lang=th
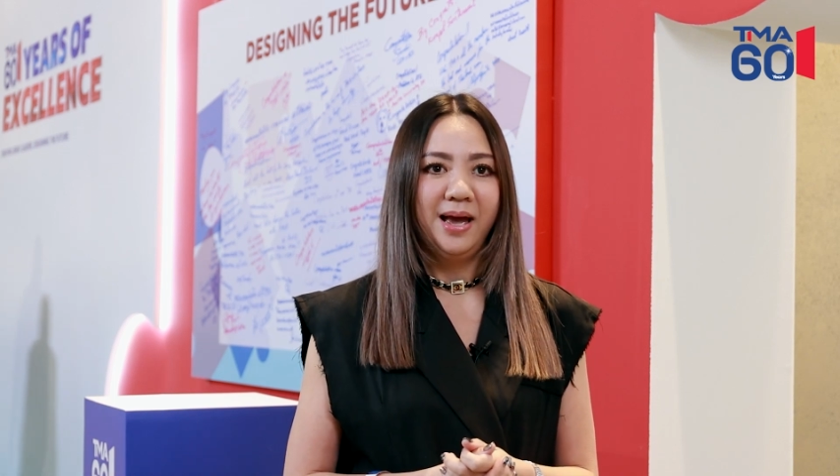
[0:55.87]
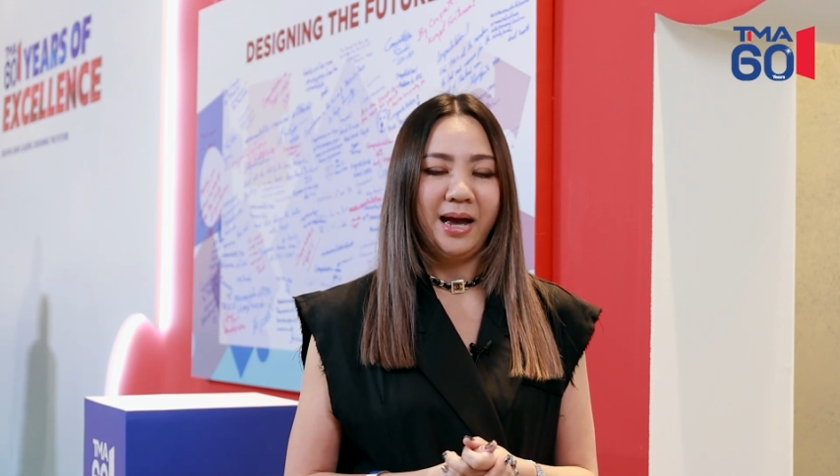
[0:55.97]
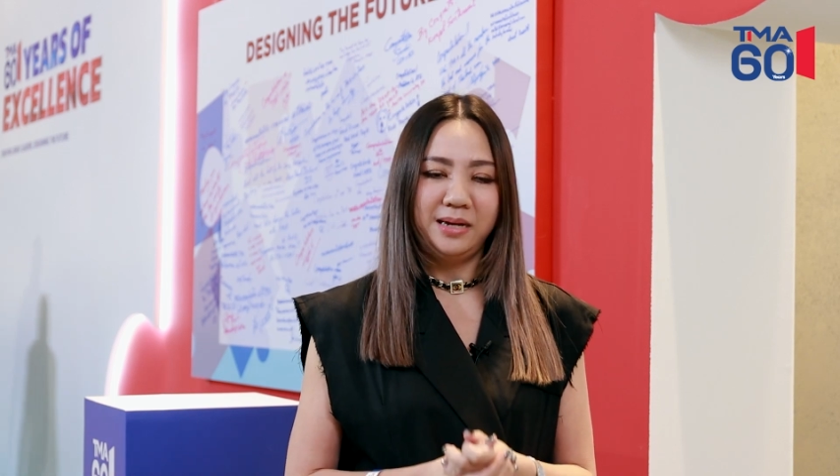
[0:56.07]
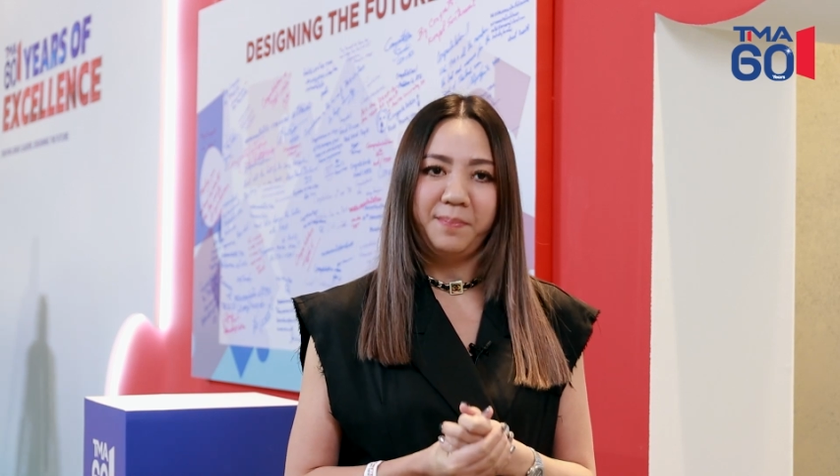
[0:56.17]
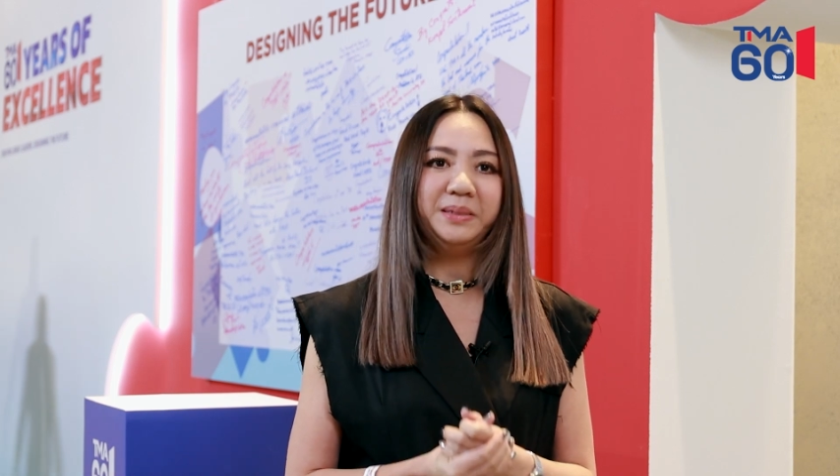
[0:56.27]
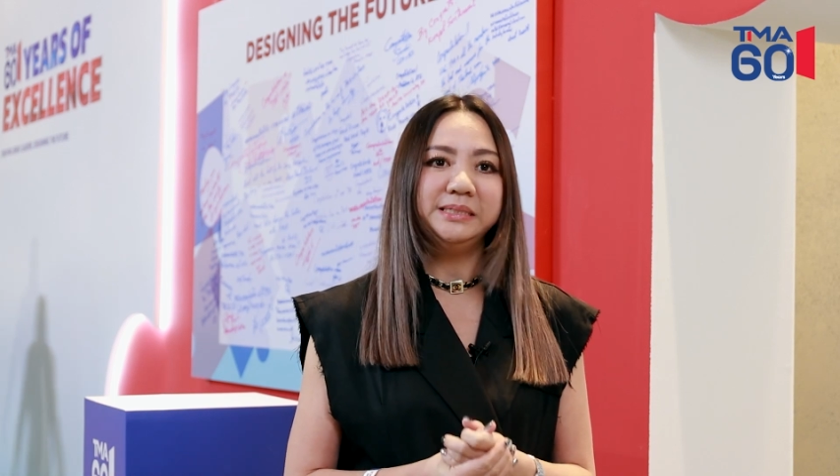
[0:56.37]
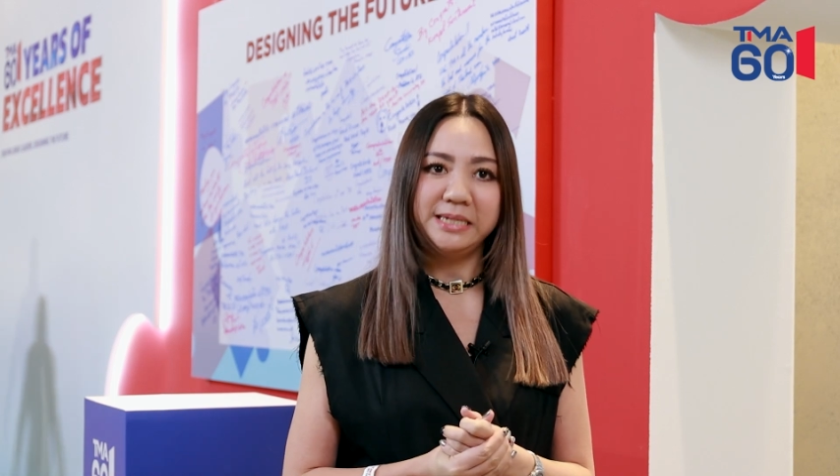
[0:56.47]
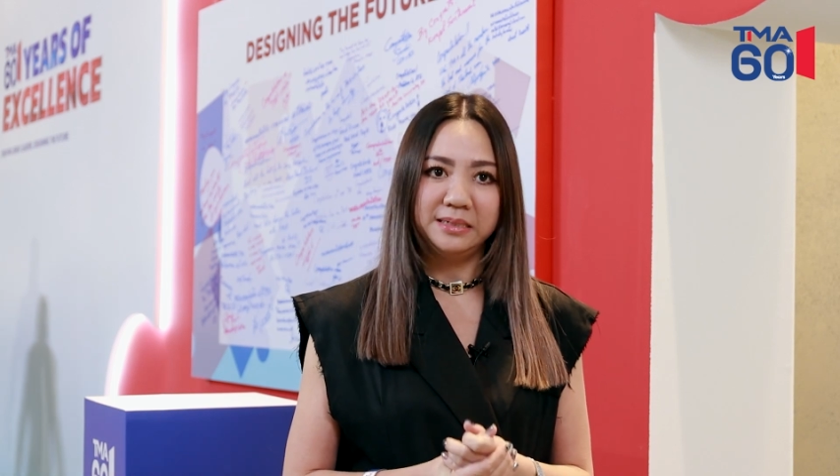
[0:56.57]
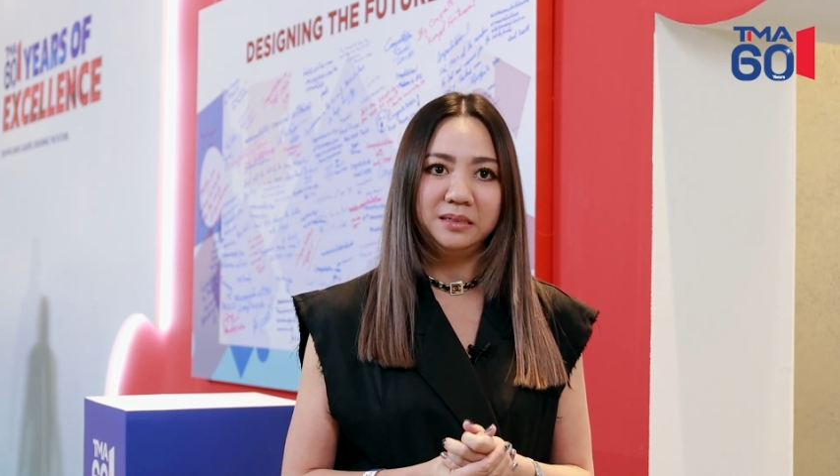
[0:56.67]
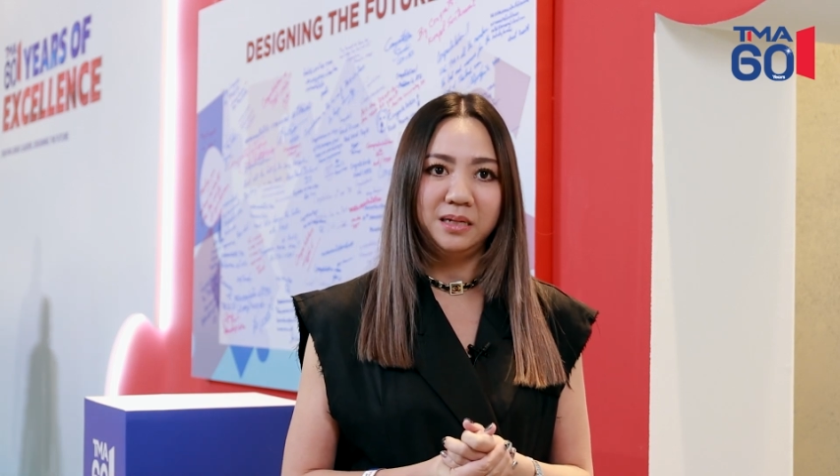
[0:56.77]
อันนี้เป็นสิ่
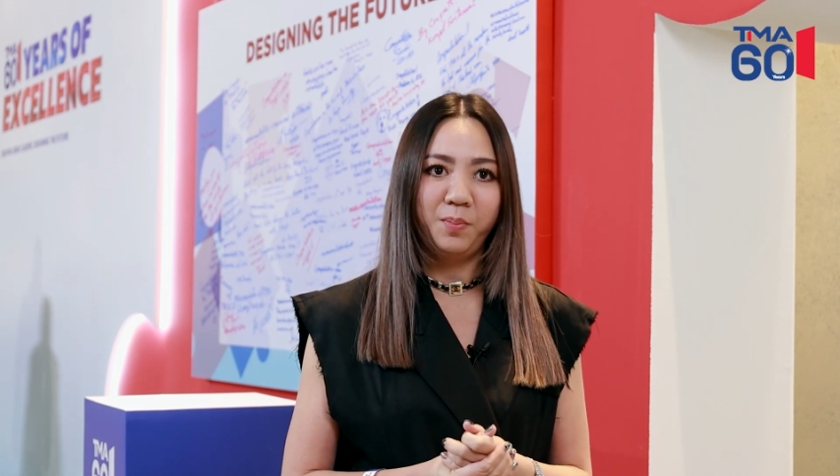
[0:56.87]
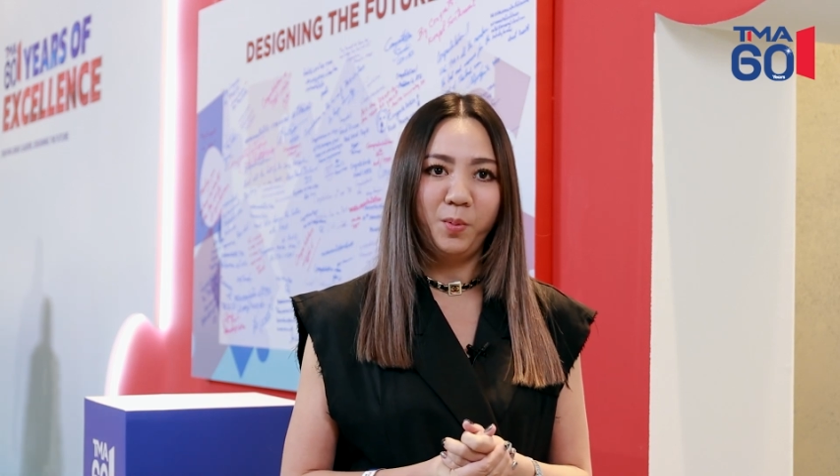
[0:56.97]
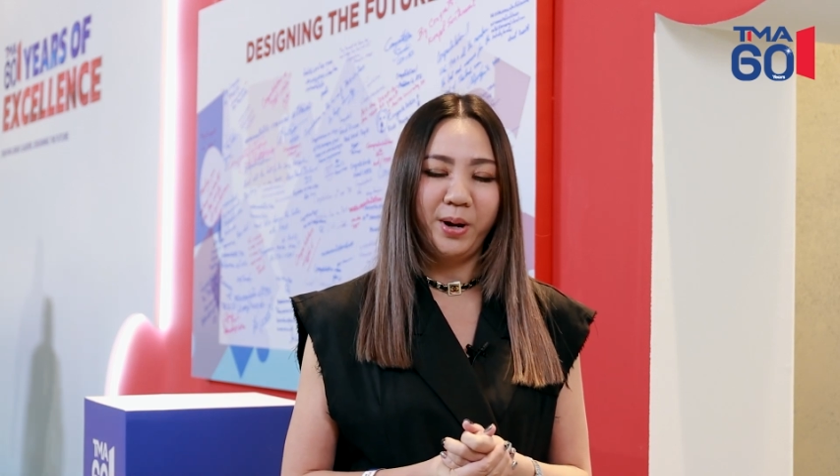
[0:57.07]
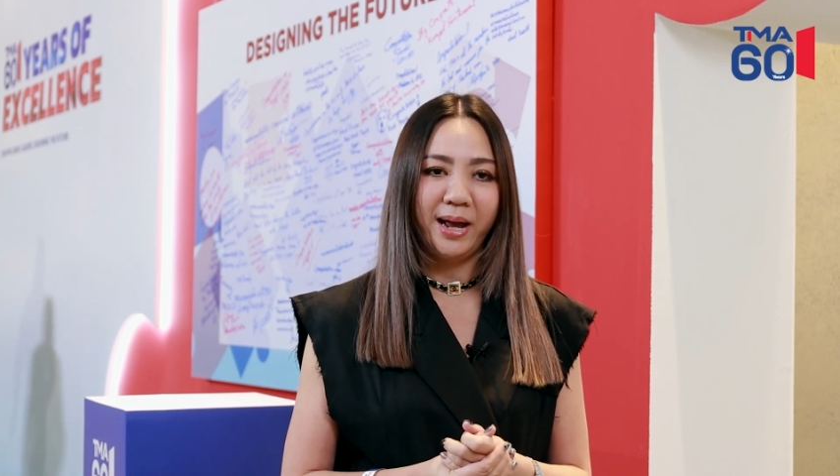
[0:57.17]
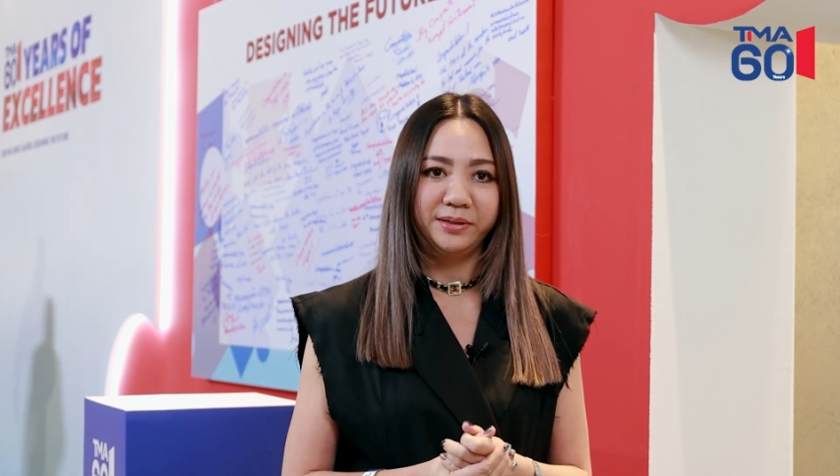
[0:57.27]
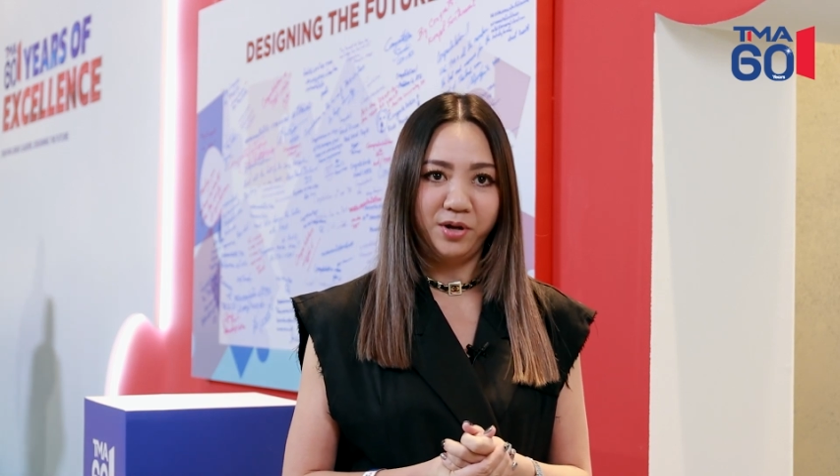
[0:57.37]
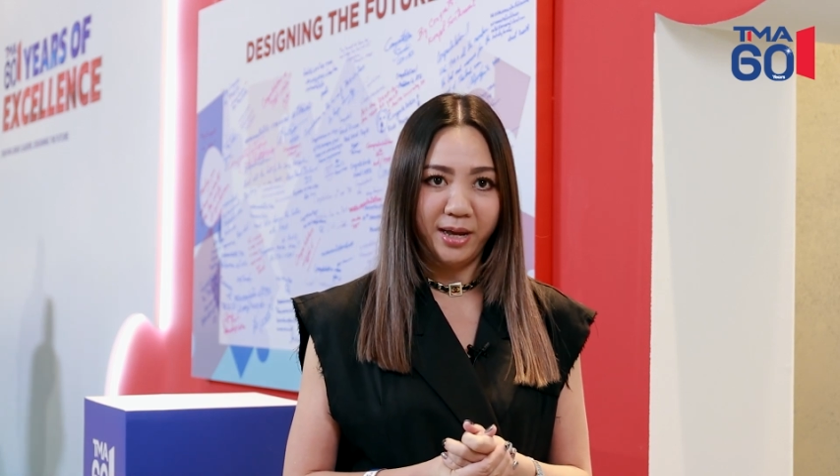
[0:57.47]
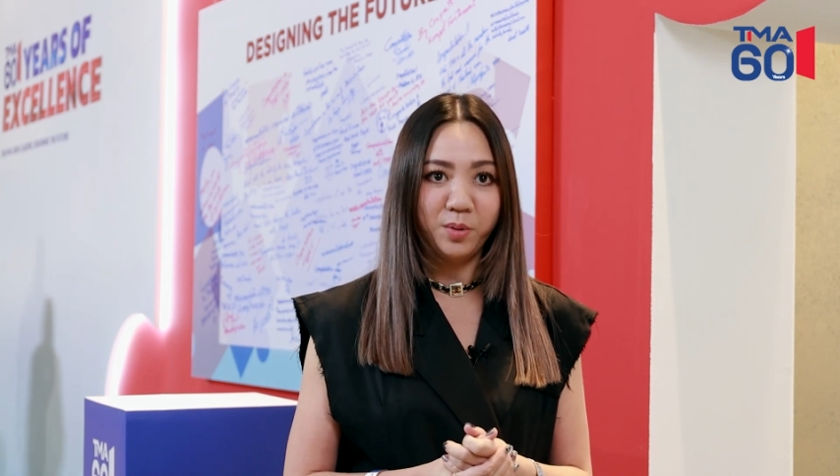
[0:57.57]
งหนึ่งที่ผู้บริหารต้องให้